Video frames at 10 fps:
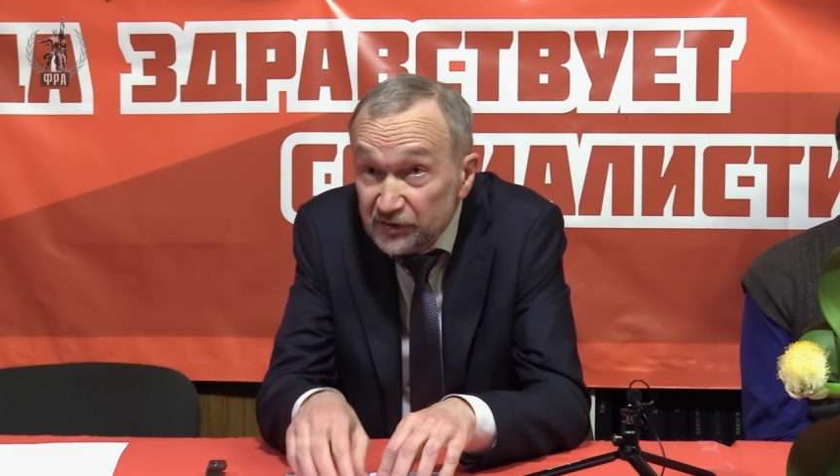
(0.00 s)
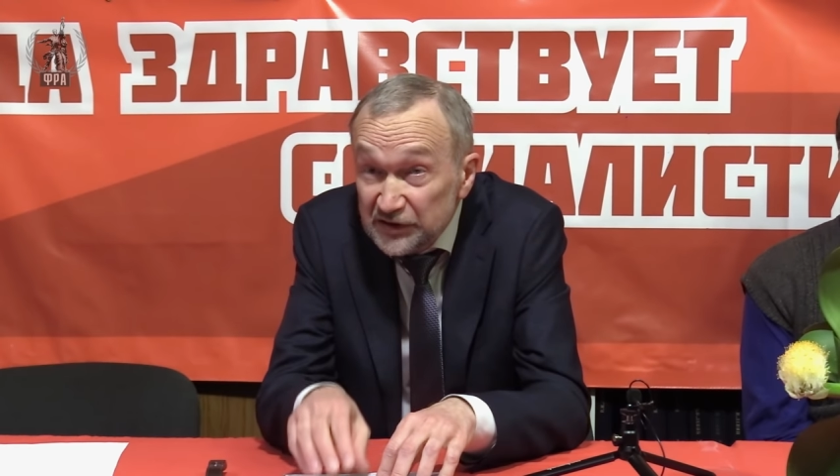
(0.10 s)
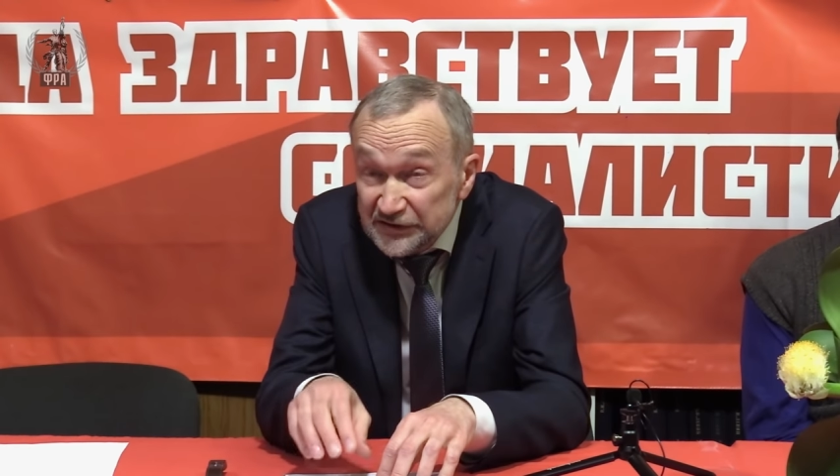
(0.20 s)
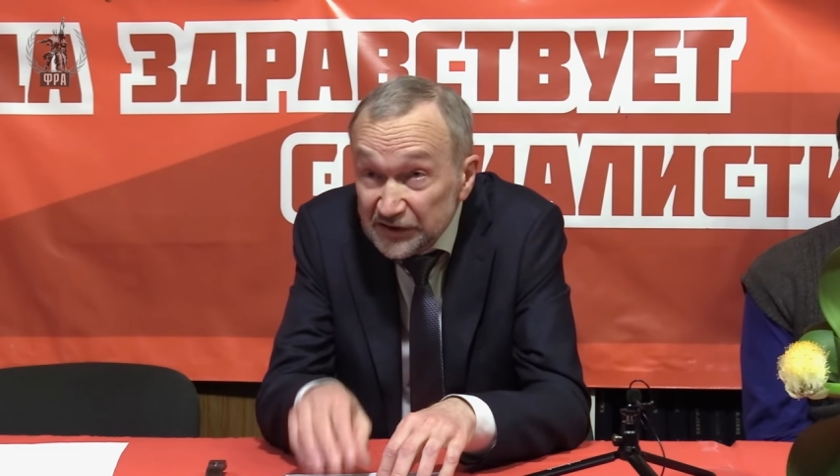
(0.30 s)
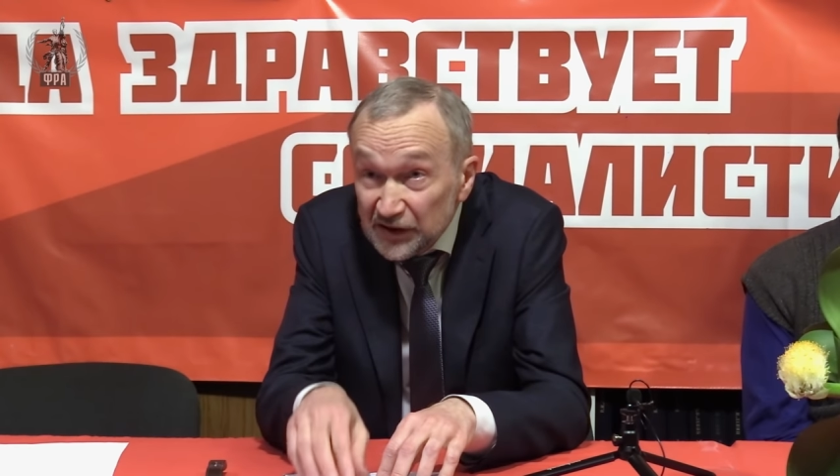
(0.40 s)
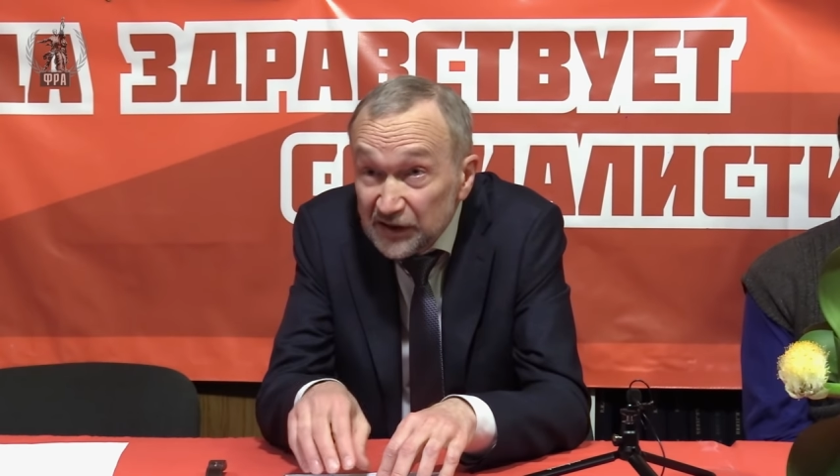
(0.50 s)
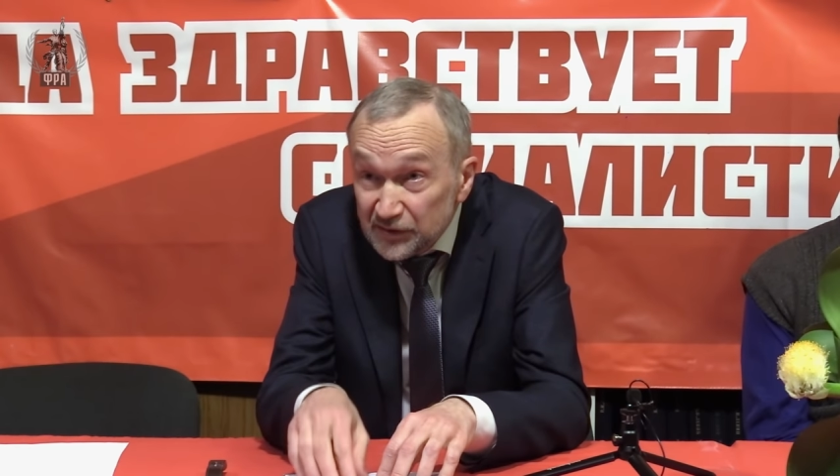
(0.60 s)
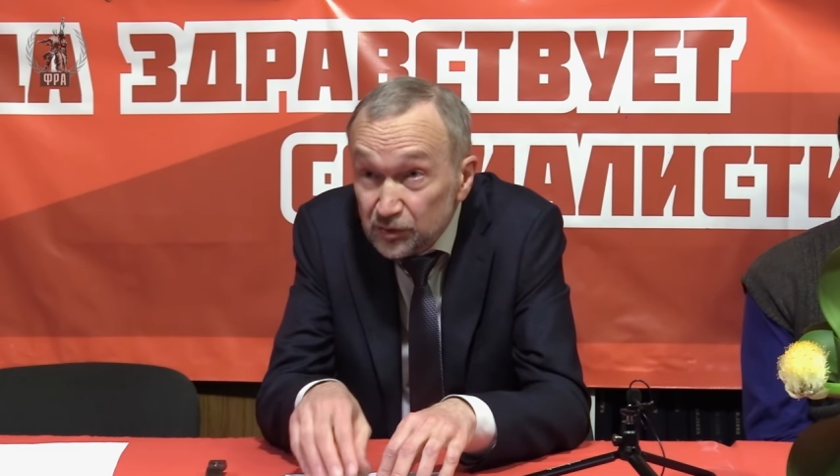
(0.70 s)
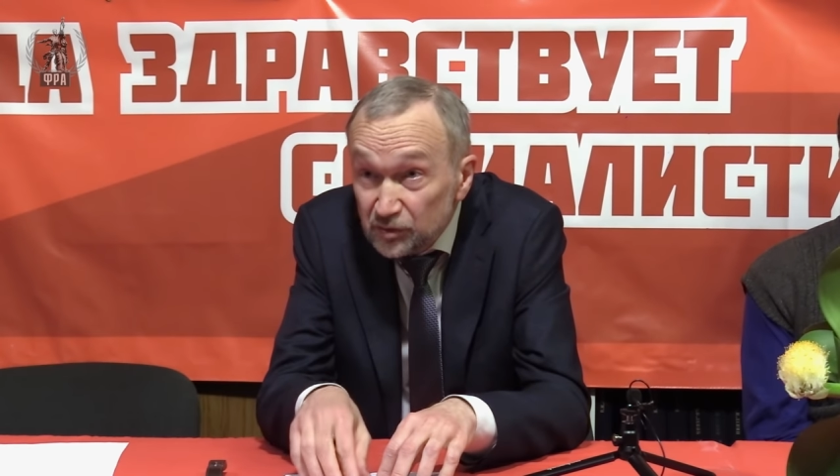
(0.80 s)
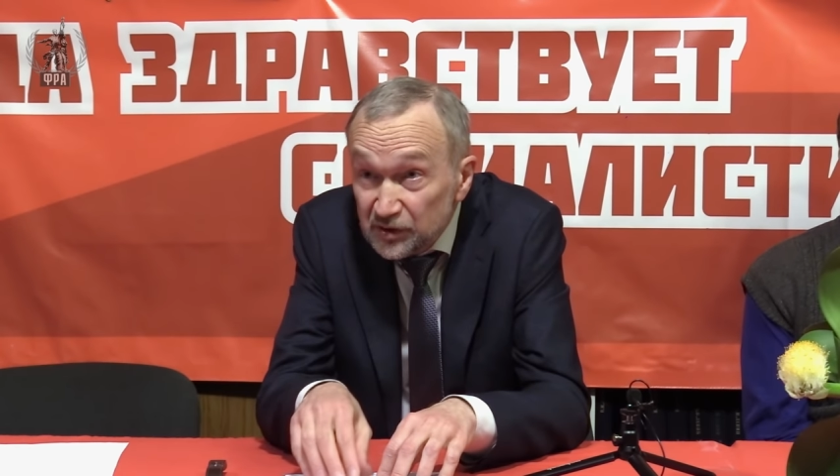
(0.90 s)
это
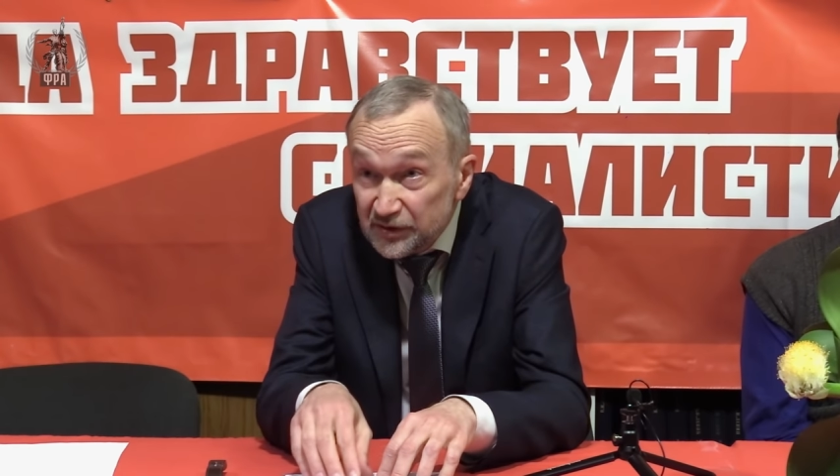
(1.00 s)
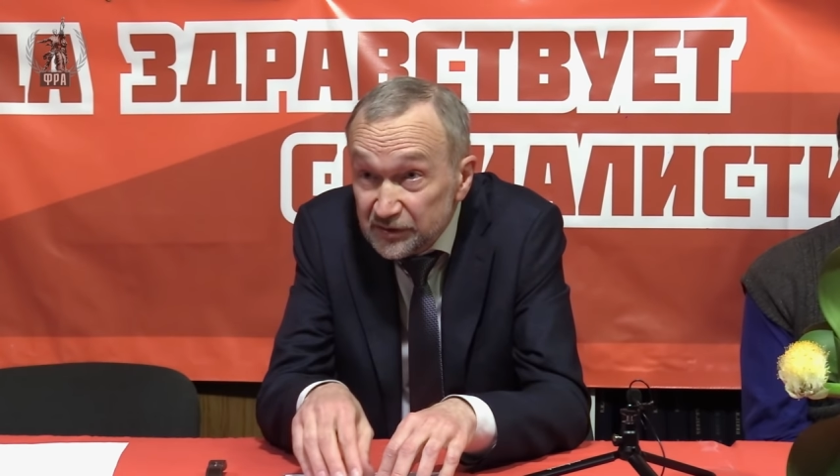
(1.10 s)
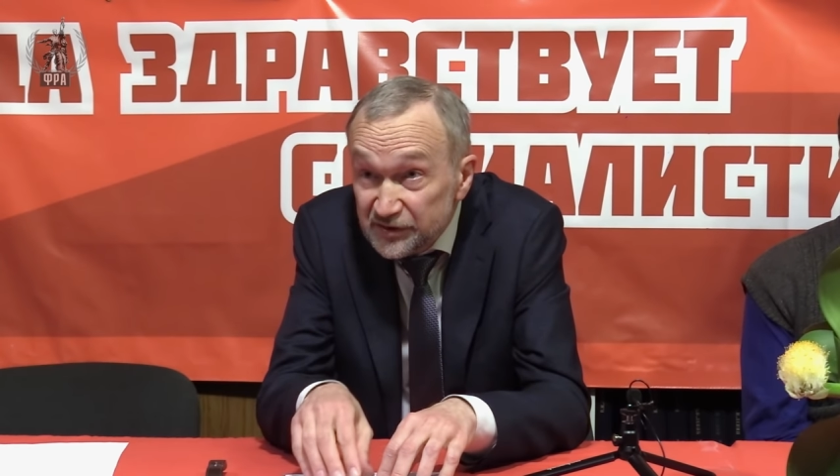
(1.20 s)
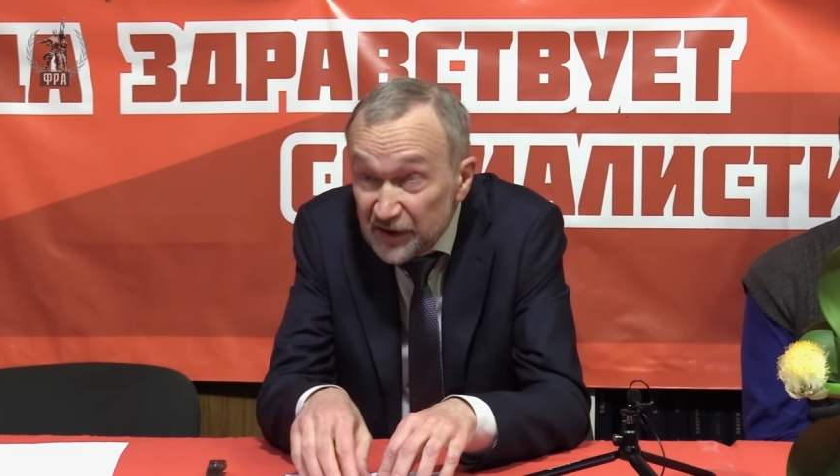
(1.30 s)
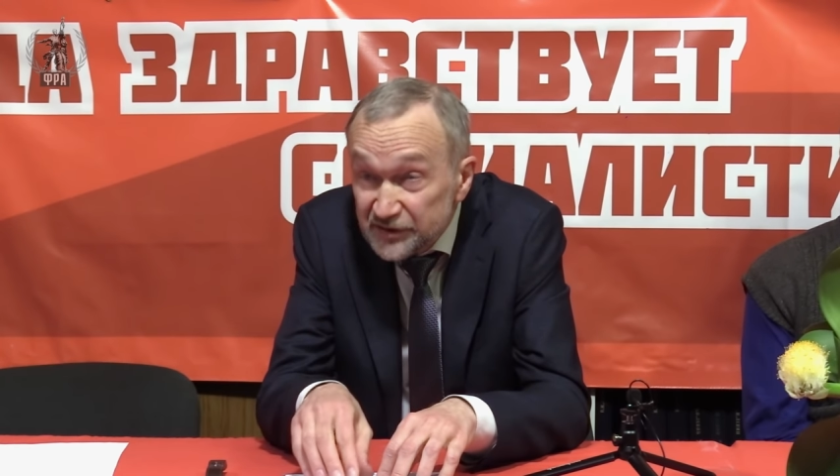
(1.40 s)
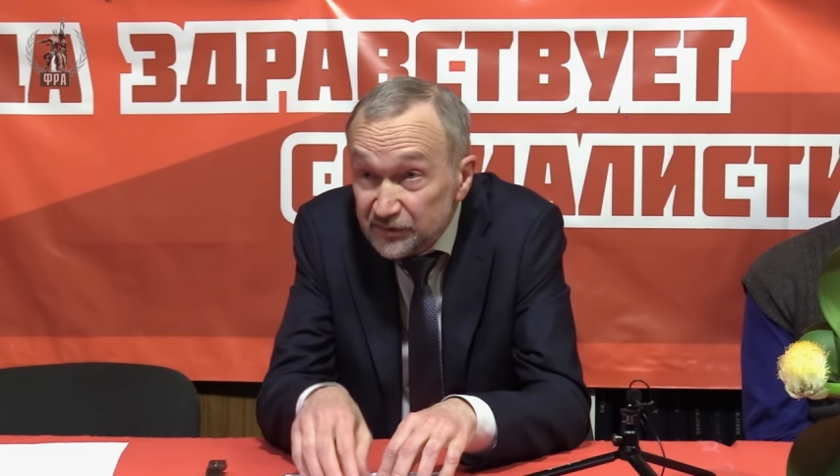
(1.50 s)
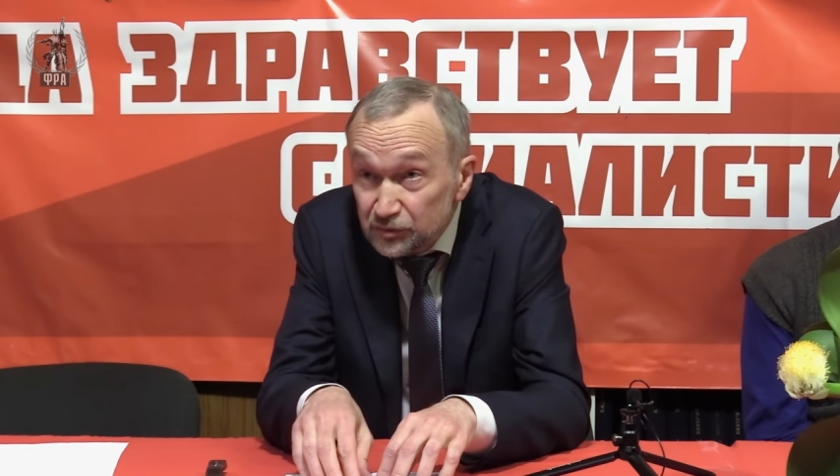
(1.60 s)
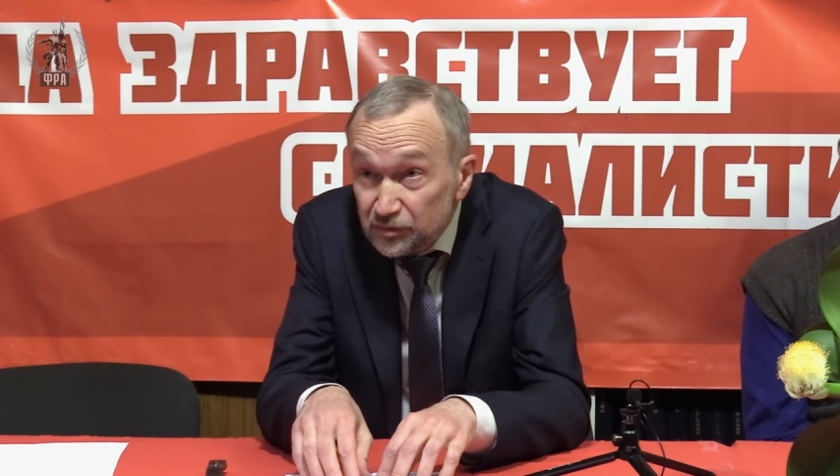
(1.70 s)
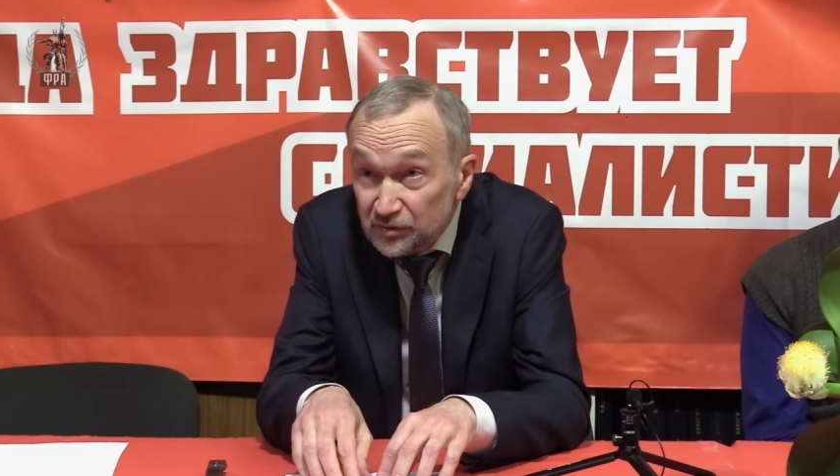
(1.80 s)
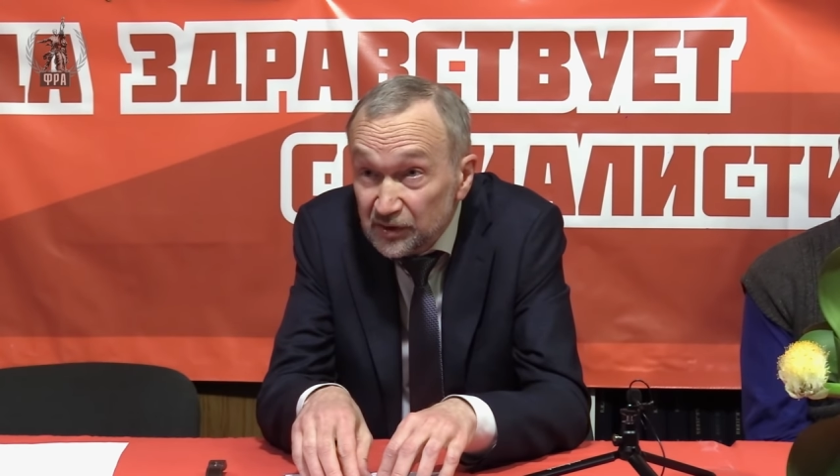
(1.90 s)
затраты труда, часть
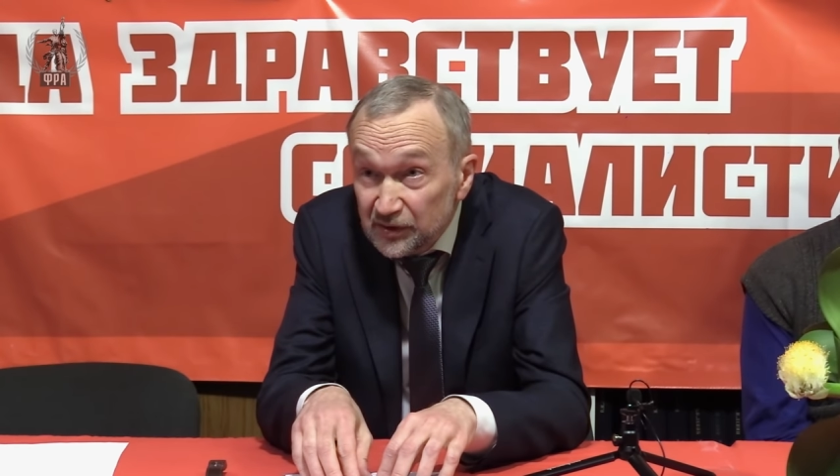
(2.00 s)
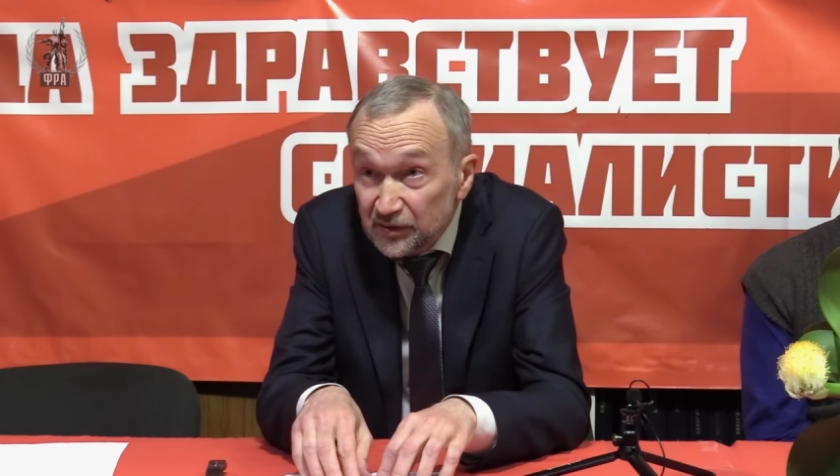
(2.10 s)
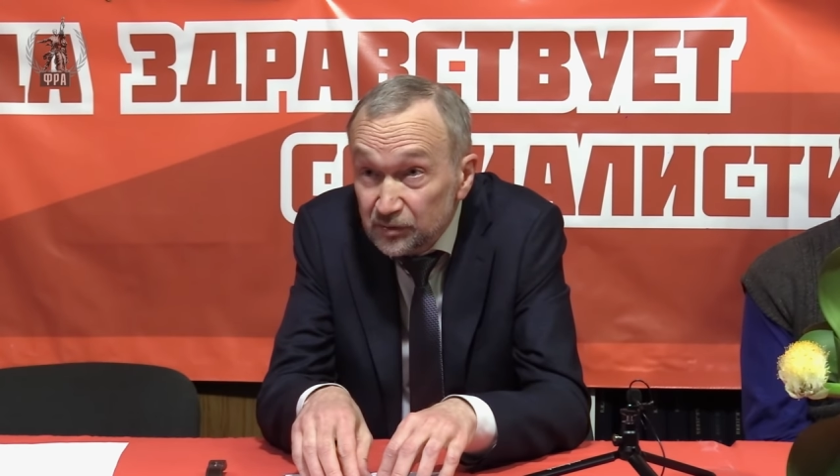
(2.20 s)
его труда,